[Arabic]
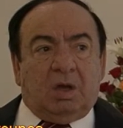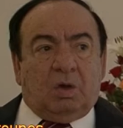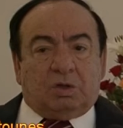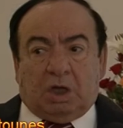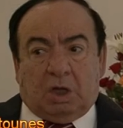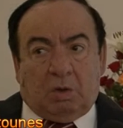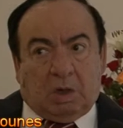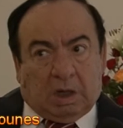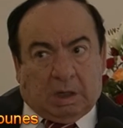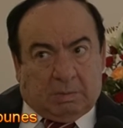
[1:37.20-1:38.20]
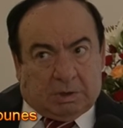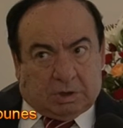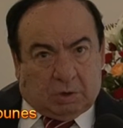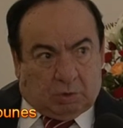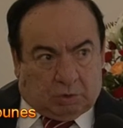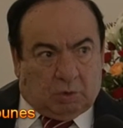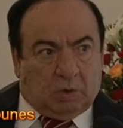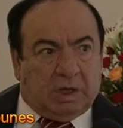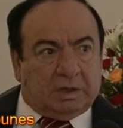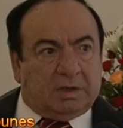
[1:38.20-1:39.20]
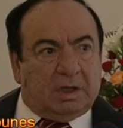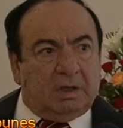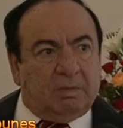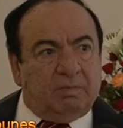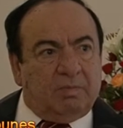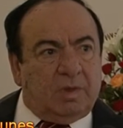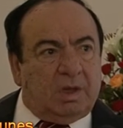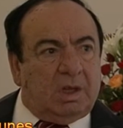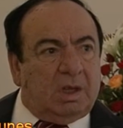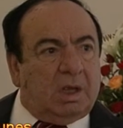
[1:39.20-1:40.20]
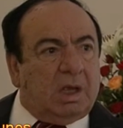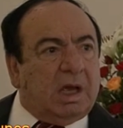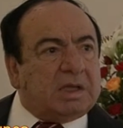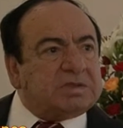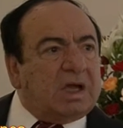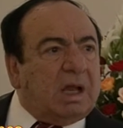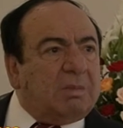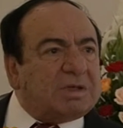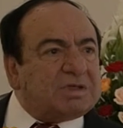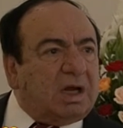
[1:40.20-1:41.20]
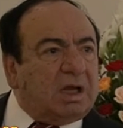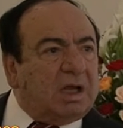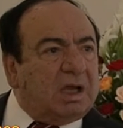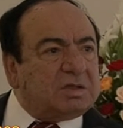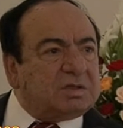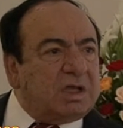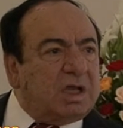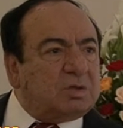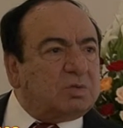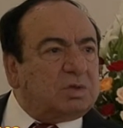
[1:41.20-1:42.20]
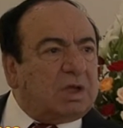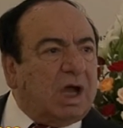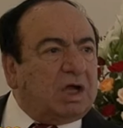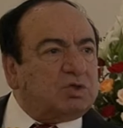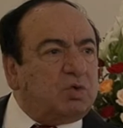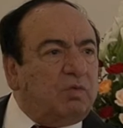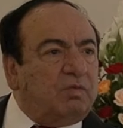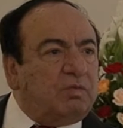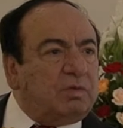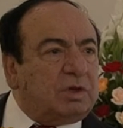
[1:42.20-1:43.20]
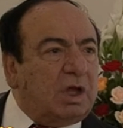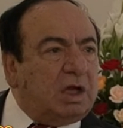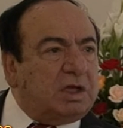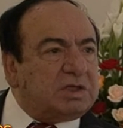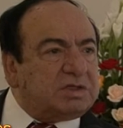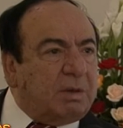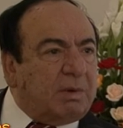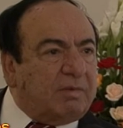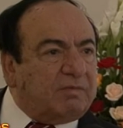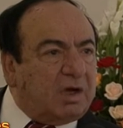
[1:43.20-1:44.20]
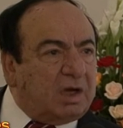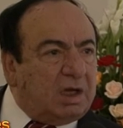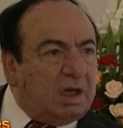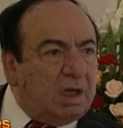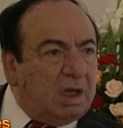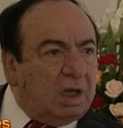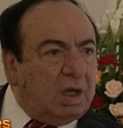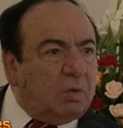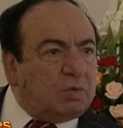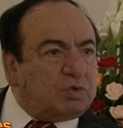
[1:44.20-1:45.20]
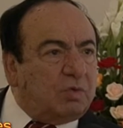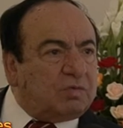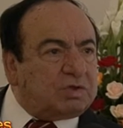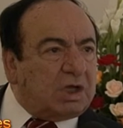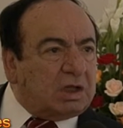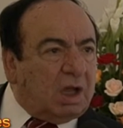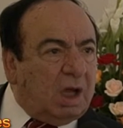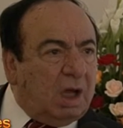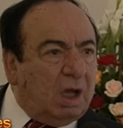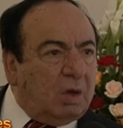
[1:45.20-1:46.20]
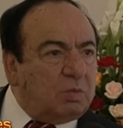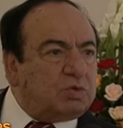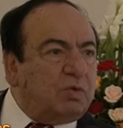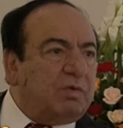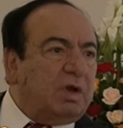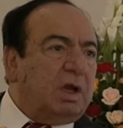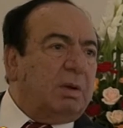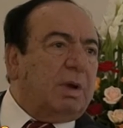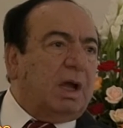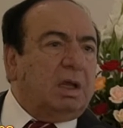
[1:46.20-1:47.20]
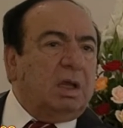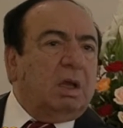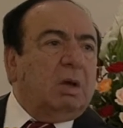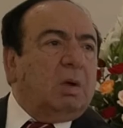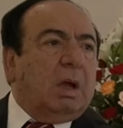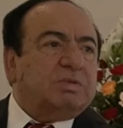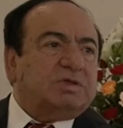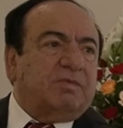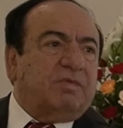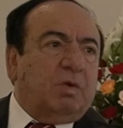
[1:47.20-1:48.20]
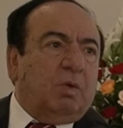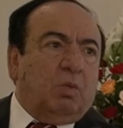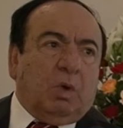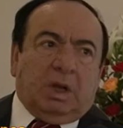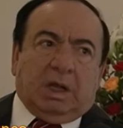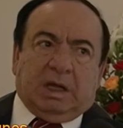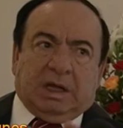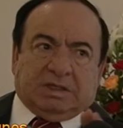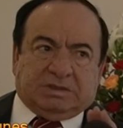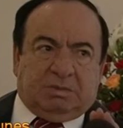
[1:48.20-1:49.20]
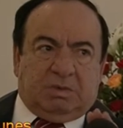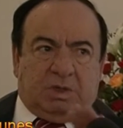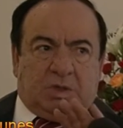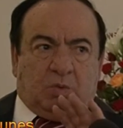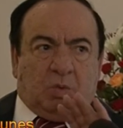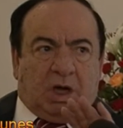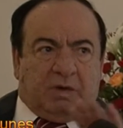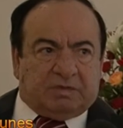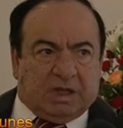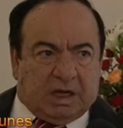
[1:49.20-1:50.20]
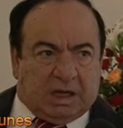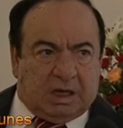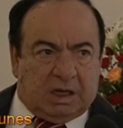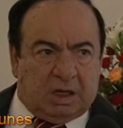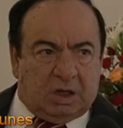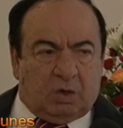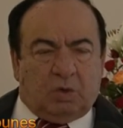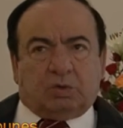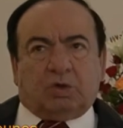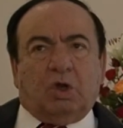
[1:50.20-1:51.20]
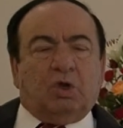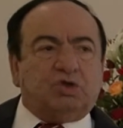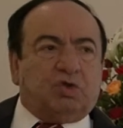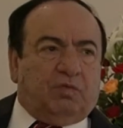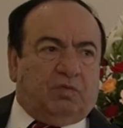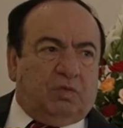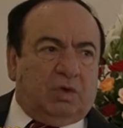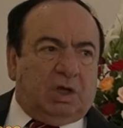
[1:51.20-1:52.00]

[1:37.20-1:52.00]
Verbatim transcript: قلت له عملت له قلت له هاتها هزع على المسرح يا أستاذ تعال شوف تقليد صباح فخري وشوف الشرحة وشوف الغني معي بصفق والله العظيم وقفت أنا قلت له نشوفه